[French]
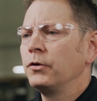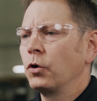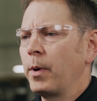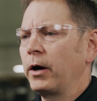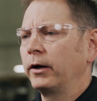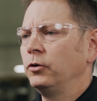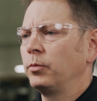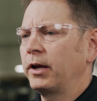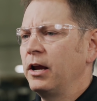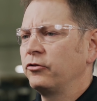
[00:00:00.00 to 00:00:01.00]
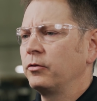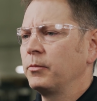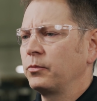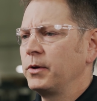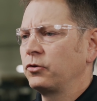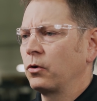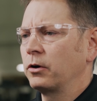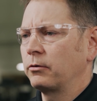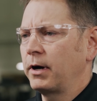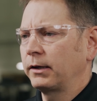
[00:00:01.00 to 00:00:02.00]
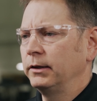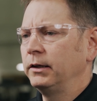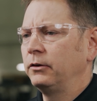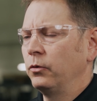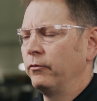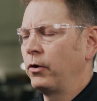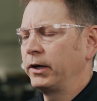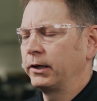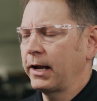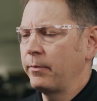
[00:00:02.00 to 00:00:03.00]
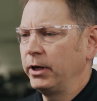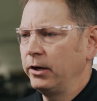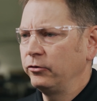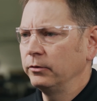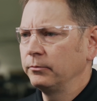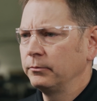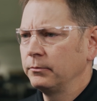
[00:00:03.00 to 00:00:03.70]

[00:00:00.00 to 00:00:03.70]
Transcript: la bonne qualité. Votre lubrification de roulement doit être stockée